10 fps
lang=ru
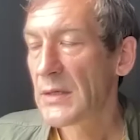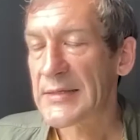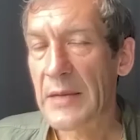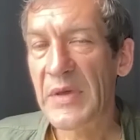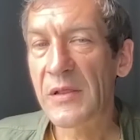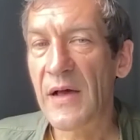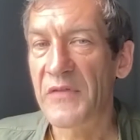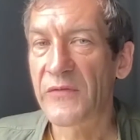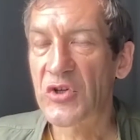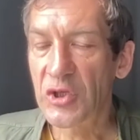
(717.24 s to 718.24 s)
Самое
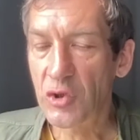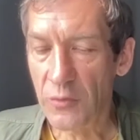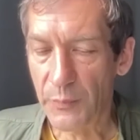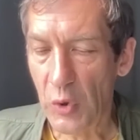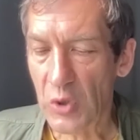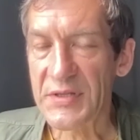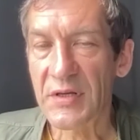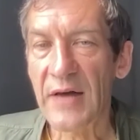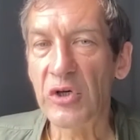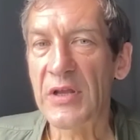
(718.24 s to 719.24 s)
главное, Вашингтон пост на
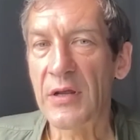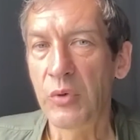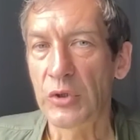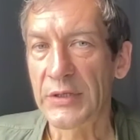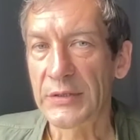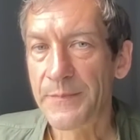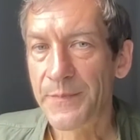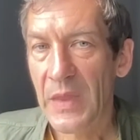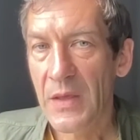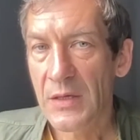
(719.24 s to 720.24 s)
кого-то работает.
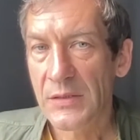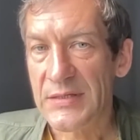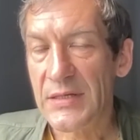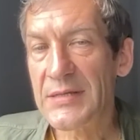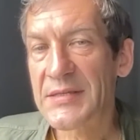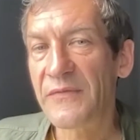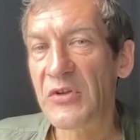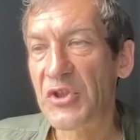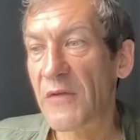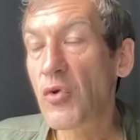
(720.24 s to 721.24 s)
Зеленский в
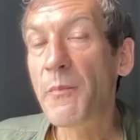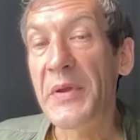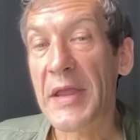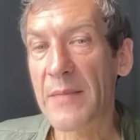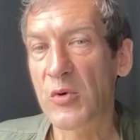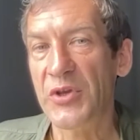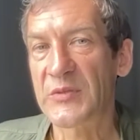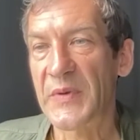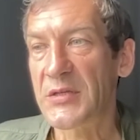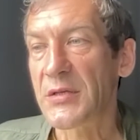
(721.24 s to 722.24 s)
интервью им прямо у них
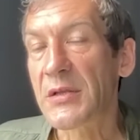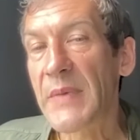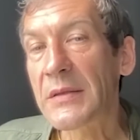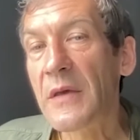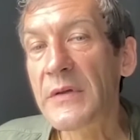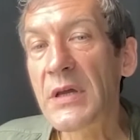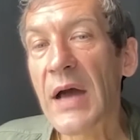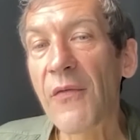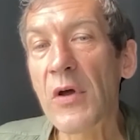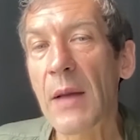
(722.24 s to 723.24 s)
спросил, ребятки, вы на
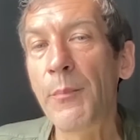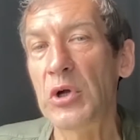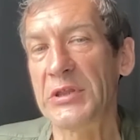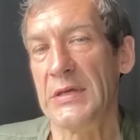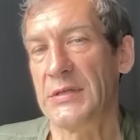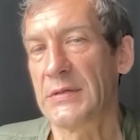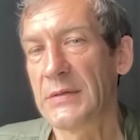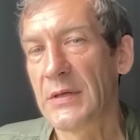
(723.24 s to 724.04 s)
кого работаете?